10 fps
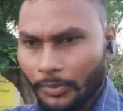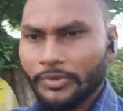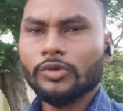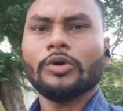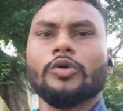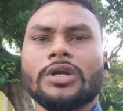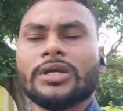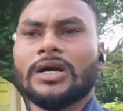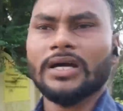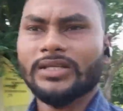अभी जो है वो
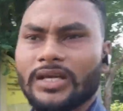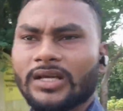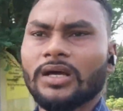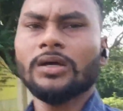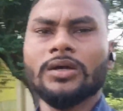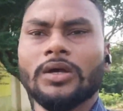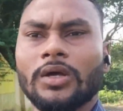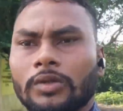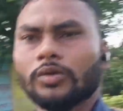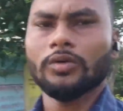लड़का आ जाएगा
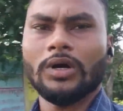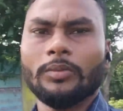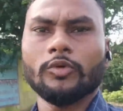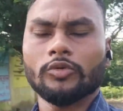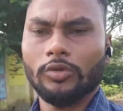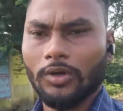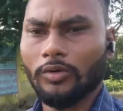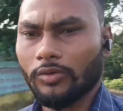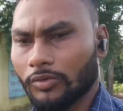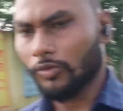तो हम
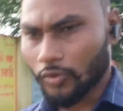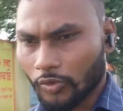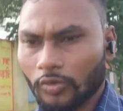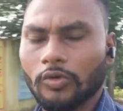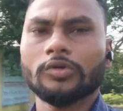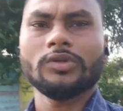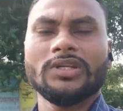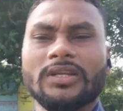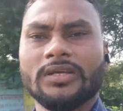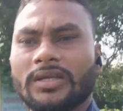और वो दोनों लोग
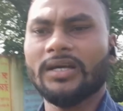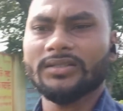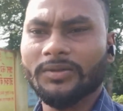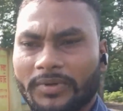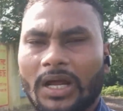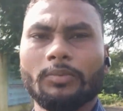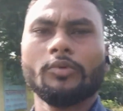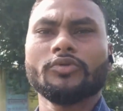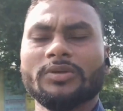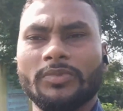निकलेंगे यहाँ से फिर आप
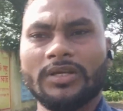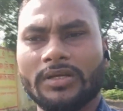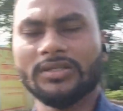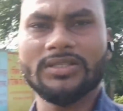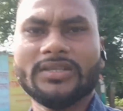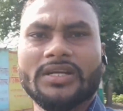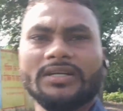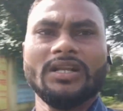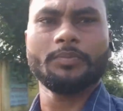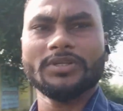लोगों से मिलेंगे सीधा
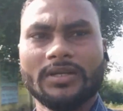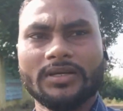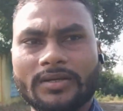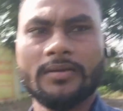सेंटर पर चल के